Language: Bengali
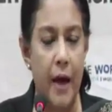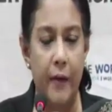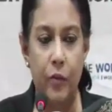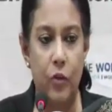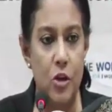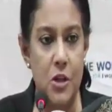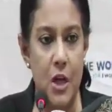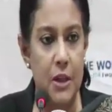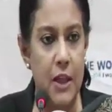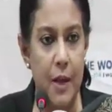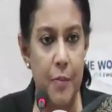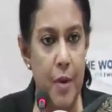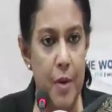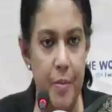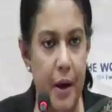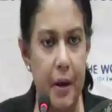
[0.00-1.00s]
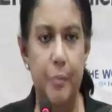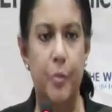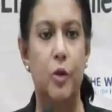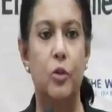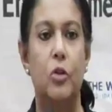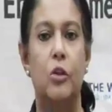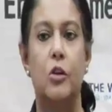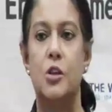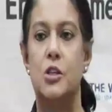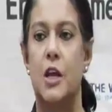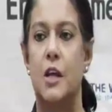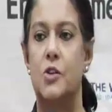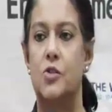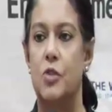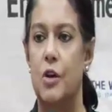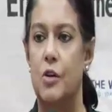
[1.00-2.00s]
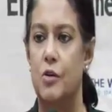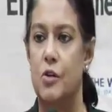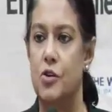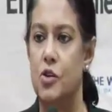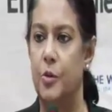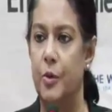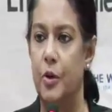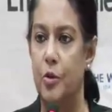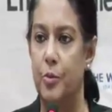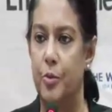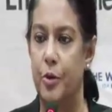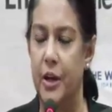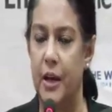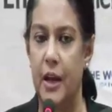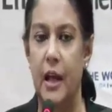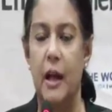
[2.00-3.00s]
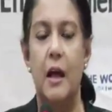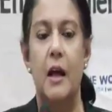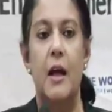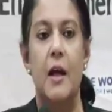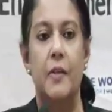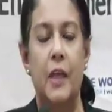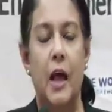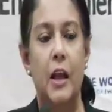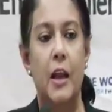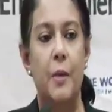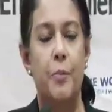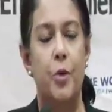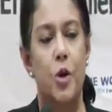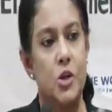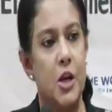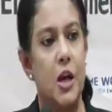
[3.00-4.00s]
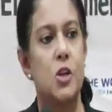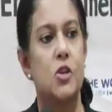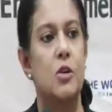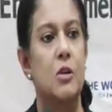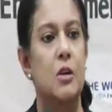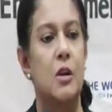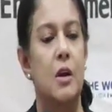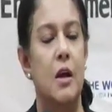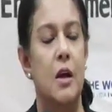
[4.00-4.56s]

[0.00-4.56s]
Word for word: আন্তর্জাতিক বিমানবন্দরও সাতশো একর জমির উপরে না তাহলে প্রশাসন